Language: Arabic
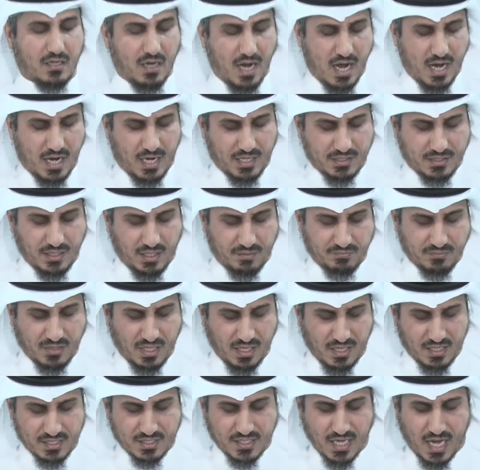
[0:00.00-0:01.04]
قاعة عبد
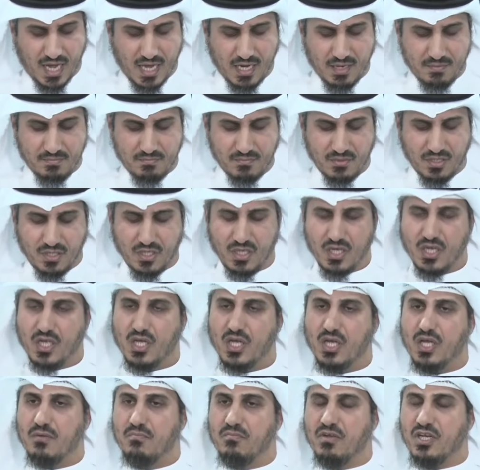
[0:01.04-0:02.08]
الله السالم
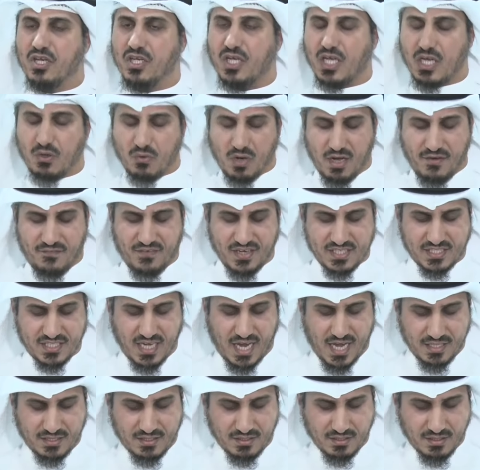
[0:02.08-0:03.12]
من قوى
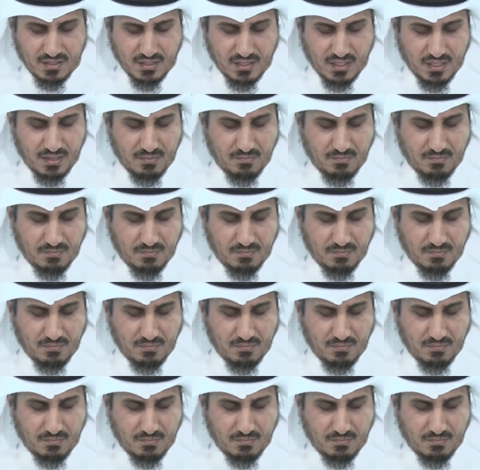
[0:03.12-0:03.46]
الفساد